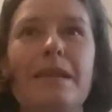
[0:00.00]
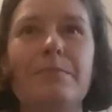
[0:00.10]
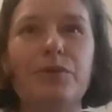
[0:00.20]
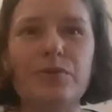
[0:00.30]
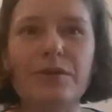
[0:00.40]

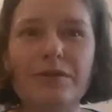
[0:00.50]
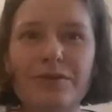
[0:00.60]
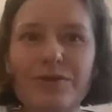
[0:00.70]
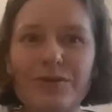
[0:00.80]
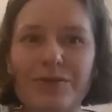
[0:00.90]
poszło ci to
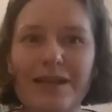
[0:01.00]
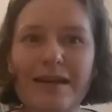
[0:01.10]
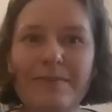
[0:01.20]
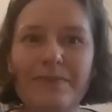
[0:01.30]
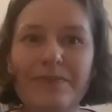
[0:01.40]
z czucia,
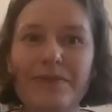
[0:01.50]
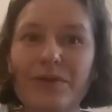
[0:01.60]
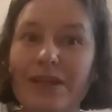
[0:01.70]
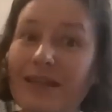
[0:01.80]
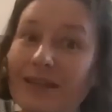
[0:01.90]
to
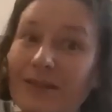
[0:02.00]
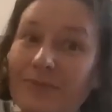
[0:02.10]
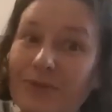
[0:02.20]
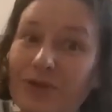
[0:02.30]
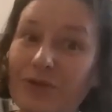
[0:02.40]
jakie ty
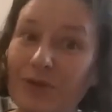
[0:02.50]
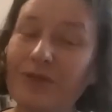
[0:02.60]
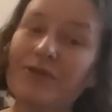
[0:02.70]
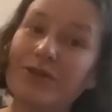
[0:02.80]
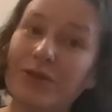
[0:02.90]
musisz mieć
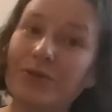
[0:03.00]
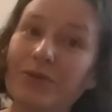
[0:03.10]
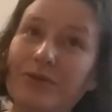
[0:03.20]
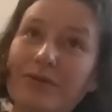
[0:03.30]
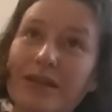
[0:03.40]
w środku,